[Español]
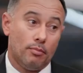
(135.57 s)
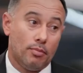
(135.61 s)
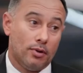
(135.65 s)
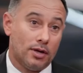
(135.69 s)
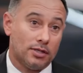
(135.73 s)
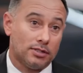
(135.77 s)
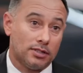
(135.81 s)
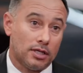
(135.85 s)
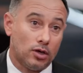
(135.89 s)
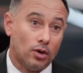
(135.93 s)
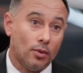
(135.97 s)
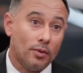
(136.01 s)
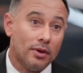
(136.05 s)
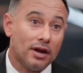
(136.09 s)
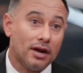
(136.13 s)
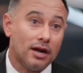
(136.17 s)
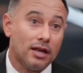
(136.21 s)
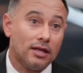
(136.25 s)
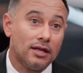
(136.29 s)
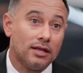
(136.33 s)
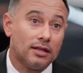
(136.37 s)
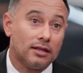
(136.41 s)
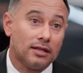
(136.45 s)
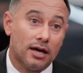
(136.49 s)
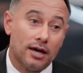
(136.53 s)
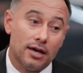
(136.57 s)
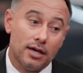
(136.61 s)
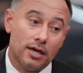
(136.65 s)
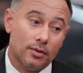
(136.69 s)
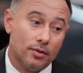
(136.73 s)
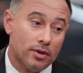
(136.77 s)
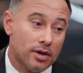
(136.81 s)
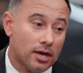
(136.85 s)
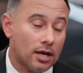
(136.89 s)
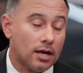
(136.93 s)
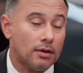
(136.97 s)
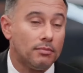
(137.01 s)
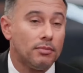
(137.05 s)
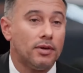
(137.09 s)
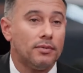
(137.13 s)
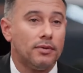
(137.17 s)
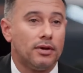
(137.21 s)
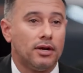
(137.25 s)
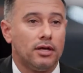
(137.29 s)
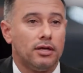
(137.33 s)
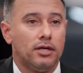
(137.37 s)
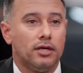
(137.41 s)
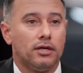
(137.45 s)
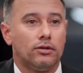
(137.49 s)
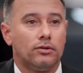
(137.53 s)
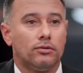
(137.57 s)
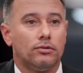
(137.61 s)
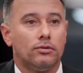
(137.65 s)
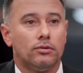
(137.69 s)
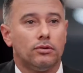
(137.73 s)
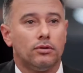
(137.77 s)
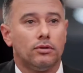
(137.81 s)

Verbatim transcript: Pero hasta no ver la detalle voy a dar mi veredicto.